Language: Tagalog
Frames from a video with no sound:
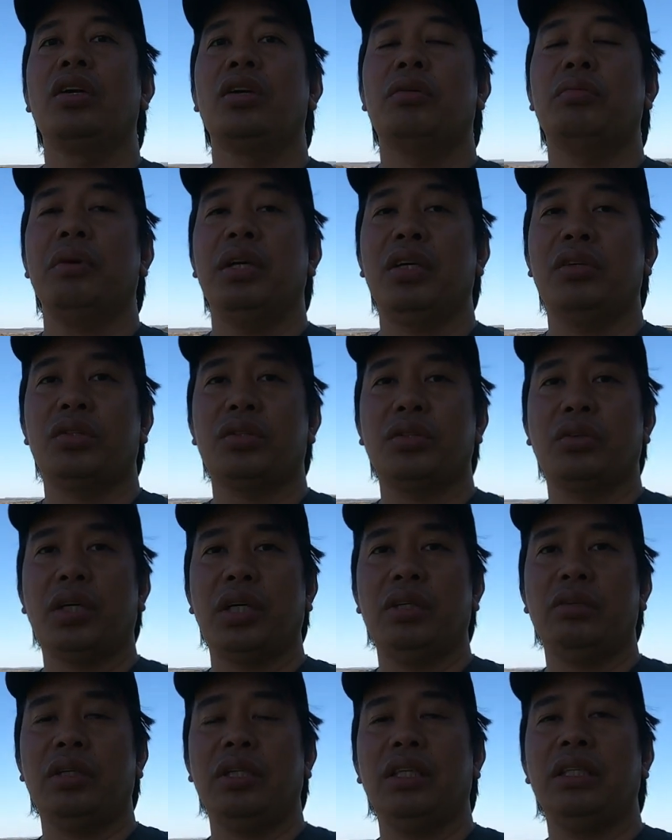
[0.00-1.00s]
kung may gusto
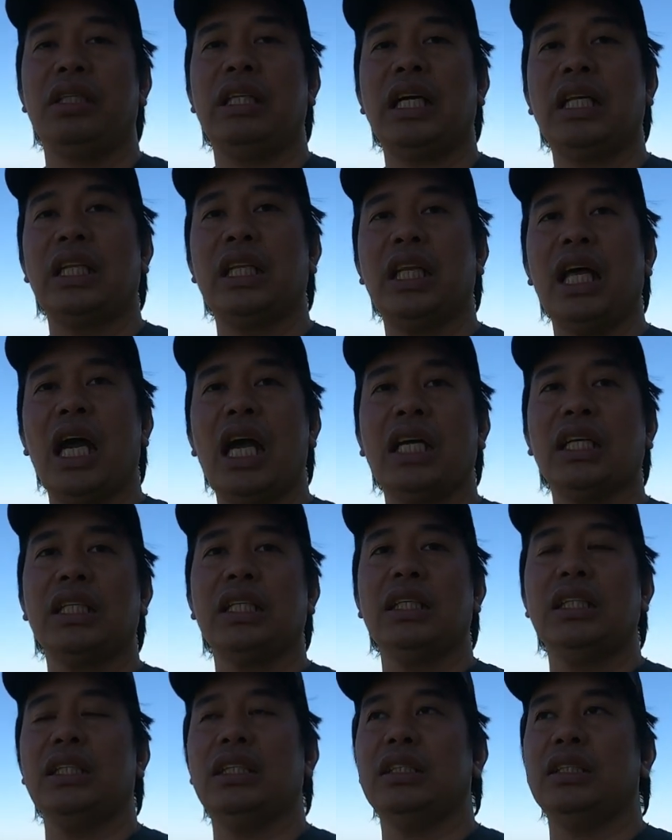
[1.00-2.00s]
kayong idagdag
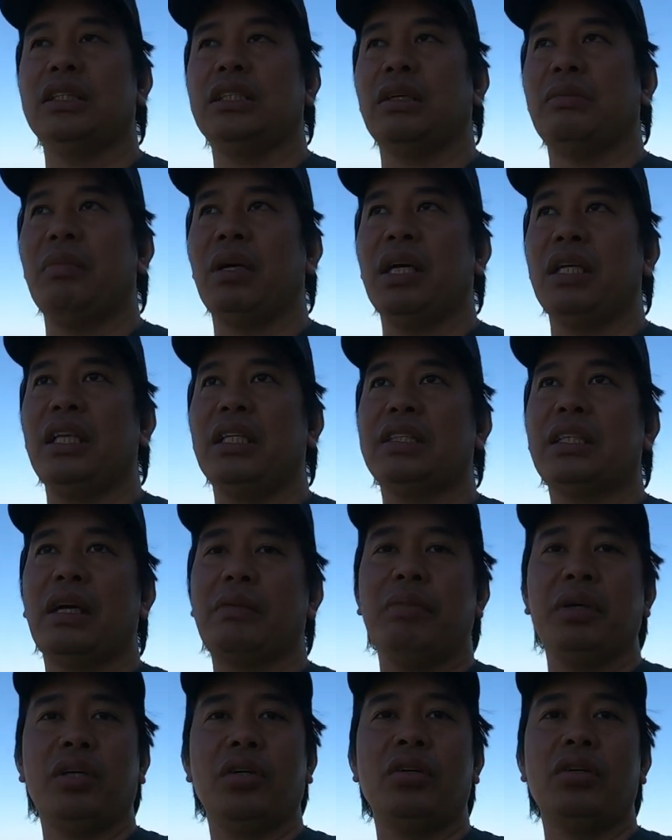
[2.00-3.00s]
sa mga
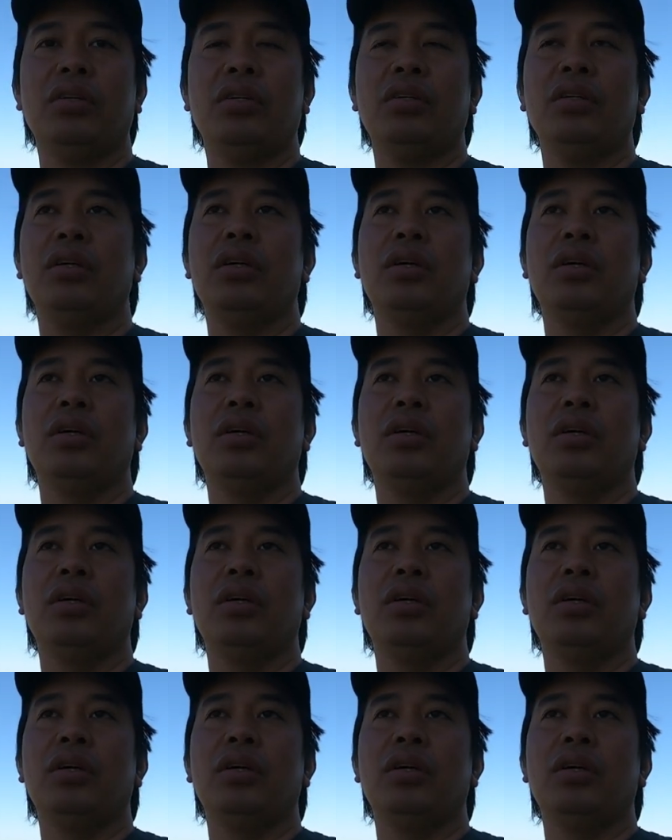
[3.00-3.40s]
nasabi ko